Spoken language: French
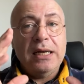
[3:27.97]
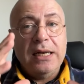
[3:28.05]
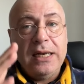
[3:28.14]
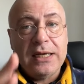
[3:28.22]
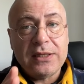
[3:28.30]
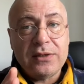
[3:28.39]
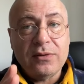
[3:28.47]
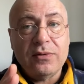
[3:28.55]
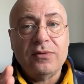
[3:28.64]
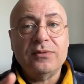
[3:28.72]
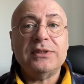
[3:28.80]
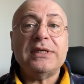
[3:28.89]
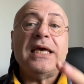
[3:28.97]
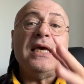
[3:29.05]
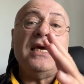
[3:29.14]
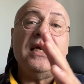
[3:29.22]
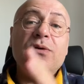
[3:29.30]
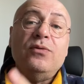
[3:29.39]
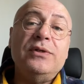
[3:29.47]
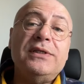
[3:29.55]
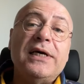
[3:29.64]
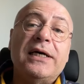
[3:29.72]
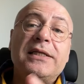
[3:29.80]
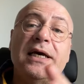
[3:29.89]
la science et une
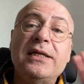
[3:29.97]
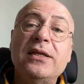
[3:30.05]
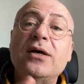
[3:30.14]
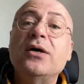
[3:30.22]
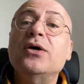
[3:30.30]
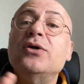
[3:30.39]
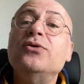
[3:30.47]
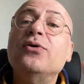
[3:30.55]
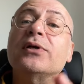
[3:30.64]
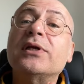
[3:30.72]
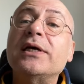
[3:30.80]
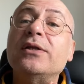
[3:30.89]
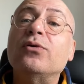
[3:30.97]
certaine doctrine.